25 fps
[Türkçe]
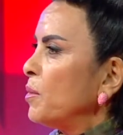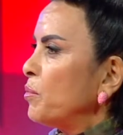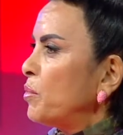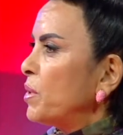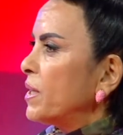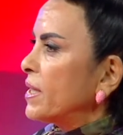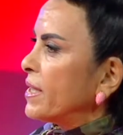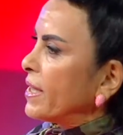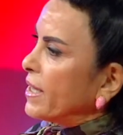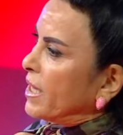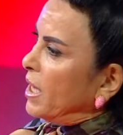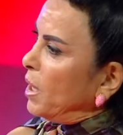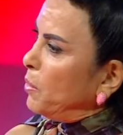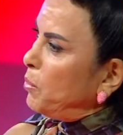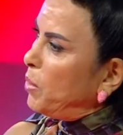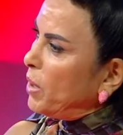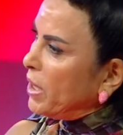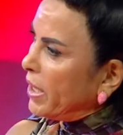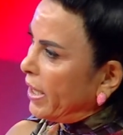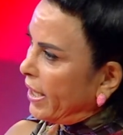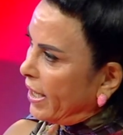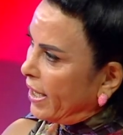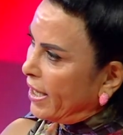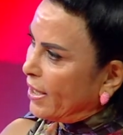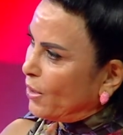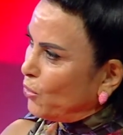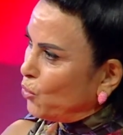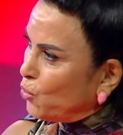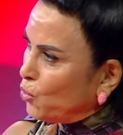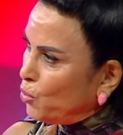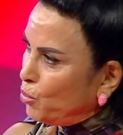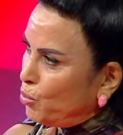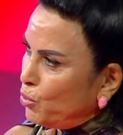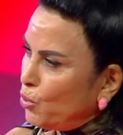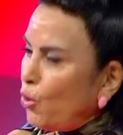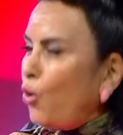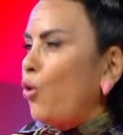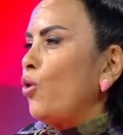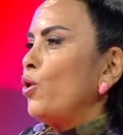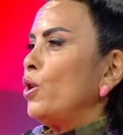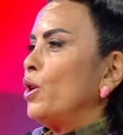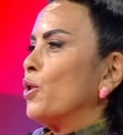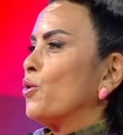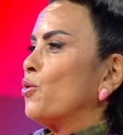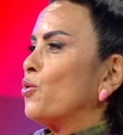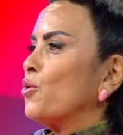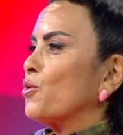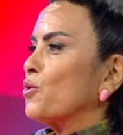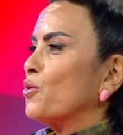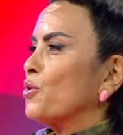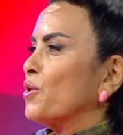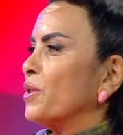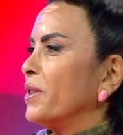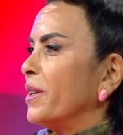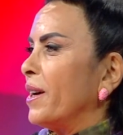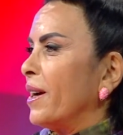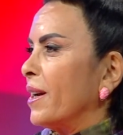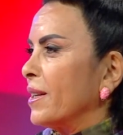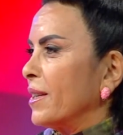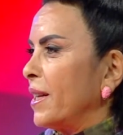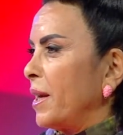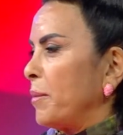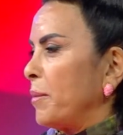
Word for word: biz de kabare grubunu öyle kurduk yani.